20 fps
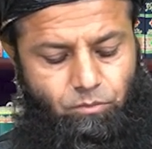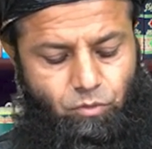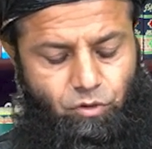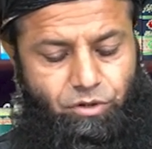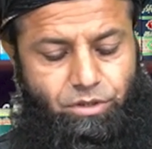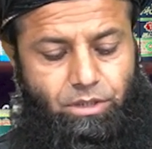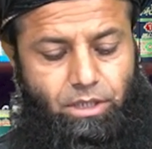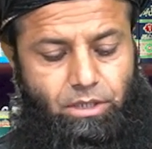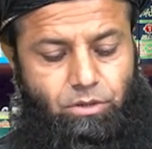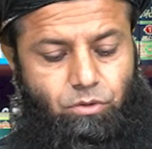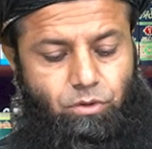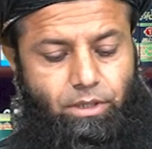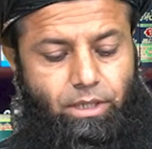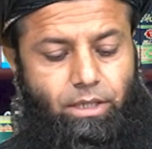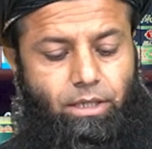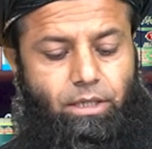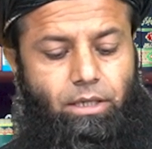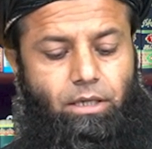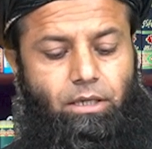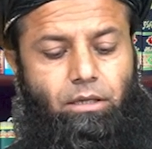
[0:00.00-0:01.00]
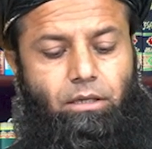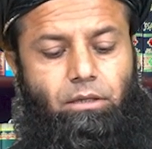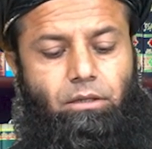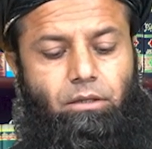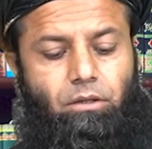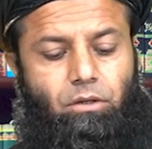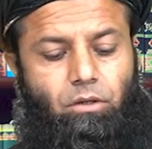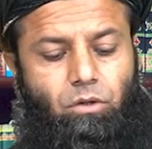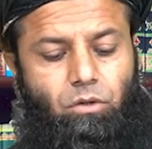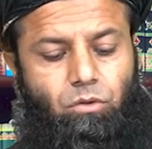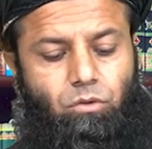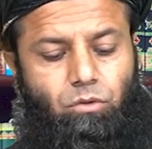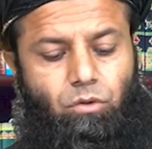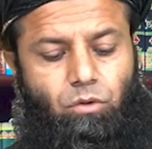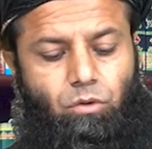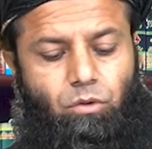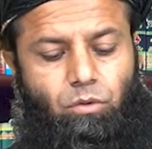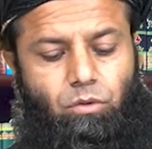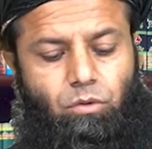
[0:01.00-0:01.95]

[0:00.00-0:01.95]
मुजदा सुनाया तो